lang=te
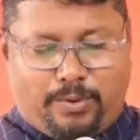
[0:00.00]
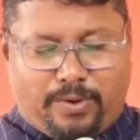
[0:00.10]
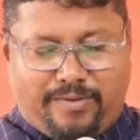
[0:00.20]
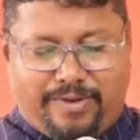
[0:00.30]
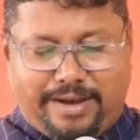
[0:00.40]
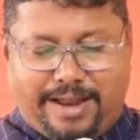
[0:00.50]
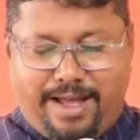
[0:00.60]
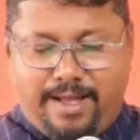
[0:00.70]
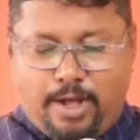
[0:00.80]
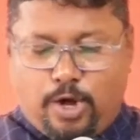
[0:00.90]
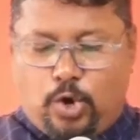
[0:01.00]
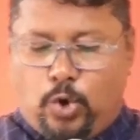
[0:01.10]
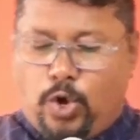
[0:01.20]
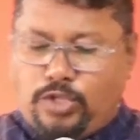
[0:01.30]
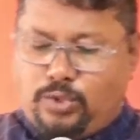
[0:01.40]
కూడా వెళ్ళిన
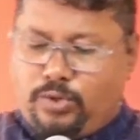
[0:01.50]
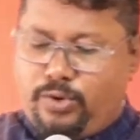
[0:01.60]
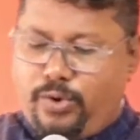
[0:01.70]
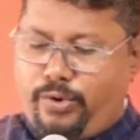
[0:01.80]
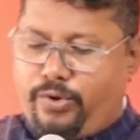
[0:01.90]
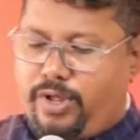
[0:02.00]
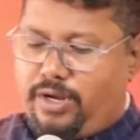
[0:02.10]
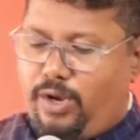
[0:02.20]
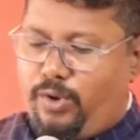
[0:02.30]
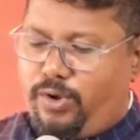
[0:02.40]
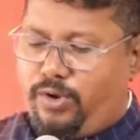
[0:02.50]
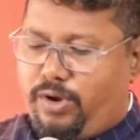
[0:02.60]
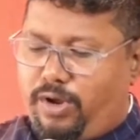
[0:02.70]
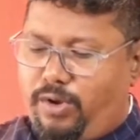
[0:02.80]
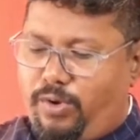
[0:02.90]
లోతుకును గొర్రెలు
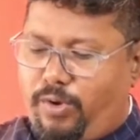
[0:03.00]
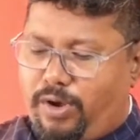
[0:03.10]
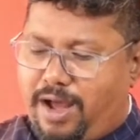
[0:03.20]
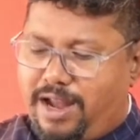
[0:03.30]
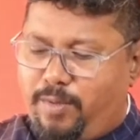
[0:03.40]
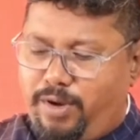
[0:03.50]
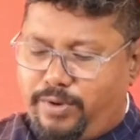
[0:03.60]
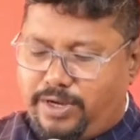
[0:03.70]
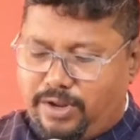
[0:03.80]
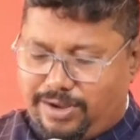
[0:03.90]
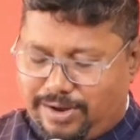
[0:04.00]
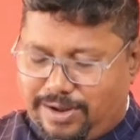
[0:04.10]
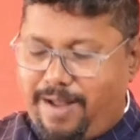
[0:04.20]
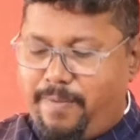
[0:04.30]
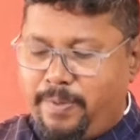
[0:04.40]
గొడ్లు గుడారములు ఉండను
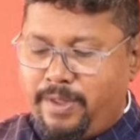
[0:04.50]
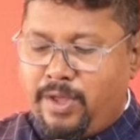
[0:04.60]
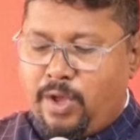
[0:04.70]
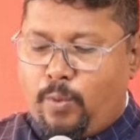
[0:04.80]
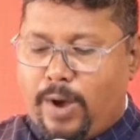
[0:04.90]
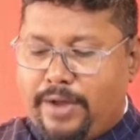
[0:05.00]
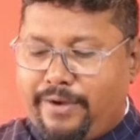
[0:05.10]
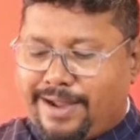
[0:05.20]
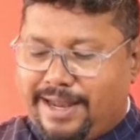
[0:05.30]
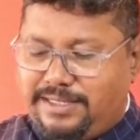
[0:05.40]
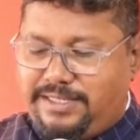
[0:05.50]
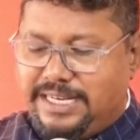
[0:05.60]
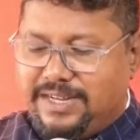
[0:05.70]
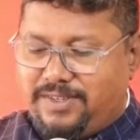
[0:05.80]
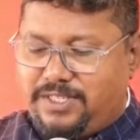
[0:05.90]
కనుక వారు కలిసి
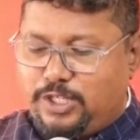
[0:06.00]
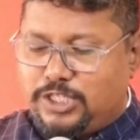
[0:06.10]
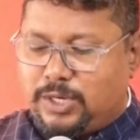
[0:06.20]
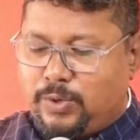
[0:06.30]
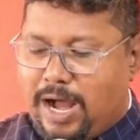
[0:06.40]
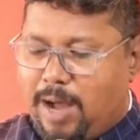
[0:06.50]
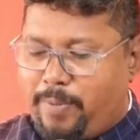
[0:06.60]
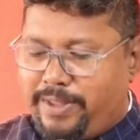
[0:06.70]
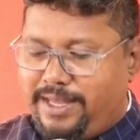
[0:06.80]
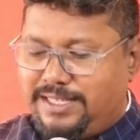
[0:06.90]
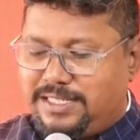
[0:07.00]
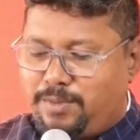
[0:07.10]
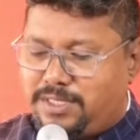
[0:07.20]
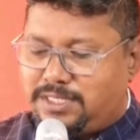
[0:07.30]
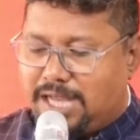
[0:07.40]
నివసించుటకు ఆ
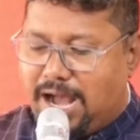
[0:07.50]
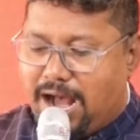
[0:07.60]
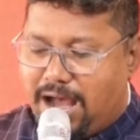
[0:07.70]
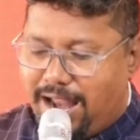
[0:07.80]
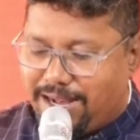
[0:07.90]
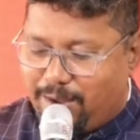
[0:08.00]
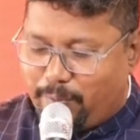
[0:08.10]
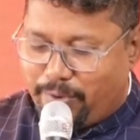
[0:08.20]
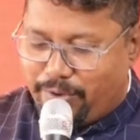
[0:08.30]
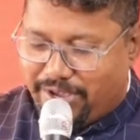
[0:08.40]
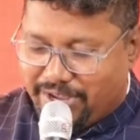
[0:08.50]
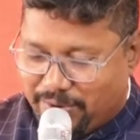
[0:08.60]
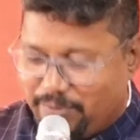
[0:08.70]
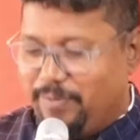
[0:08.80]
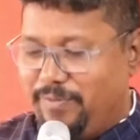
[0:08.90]
ప్రదేశము
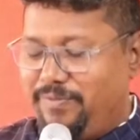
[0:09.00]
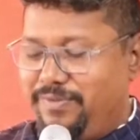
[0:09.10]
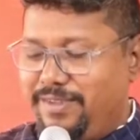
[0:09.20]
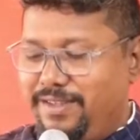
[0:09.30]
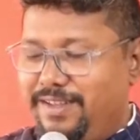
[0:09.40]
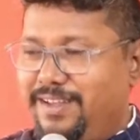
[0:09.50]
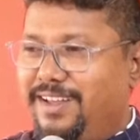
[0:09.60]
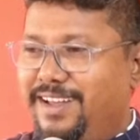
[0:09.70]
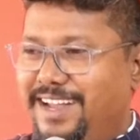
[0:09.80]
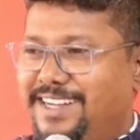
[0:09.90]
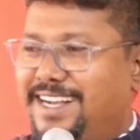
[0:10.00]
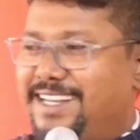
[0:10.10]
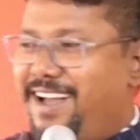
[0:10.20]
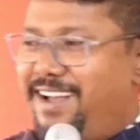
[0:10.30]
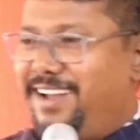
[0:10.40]
చాలకపోయేను
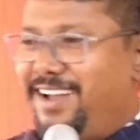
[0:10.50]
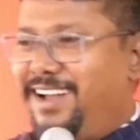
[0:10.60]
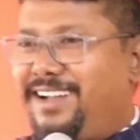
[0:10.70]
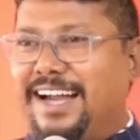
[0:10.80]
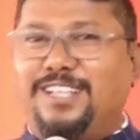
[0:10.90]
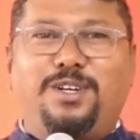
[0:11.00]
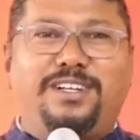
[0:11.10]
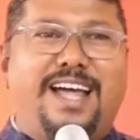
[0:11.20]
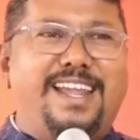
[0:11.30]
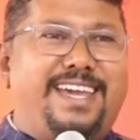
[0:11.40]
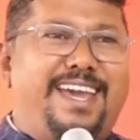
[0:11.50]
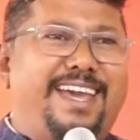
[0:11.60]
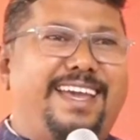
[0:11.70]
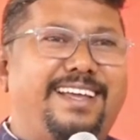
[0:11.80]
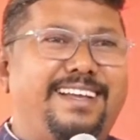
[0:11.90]
ఏంటంట కలిసి ఉండడానికి
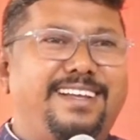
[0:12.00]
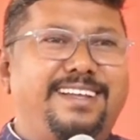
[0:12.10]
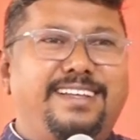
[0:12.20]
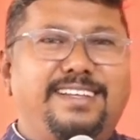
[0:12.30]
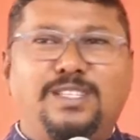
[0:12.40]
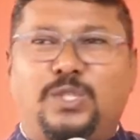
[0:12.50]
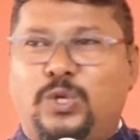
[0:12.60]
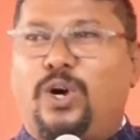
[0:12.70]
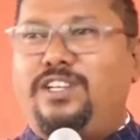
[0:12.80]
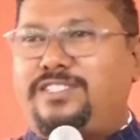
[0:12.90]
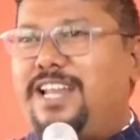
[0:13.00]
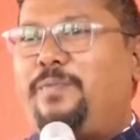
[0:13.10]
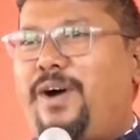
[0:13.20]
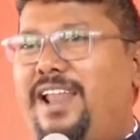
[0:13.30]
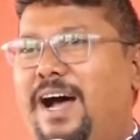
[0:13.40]
చోటు
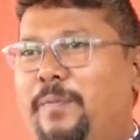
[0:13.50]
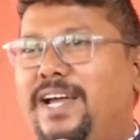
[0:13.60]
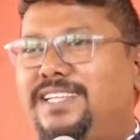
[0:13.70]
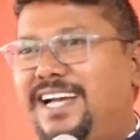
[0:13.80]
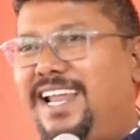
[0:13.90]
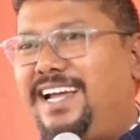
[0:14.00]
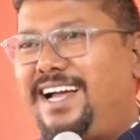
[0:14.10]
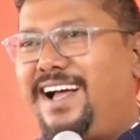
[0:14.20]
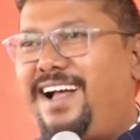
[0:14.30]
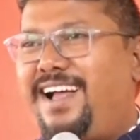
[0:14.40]
అప్పుడు ఏం చేయాలి ఇంకా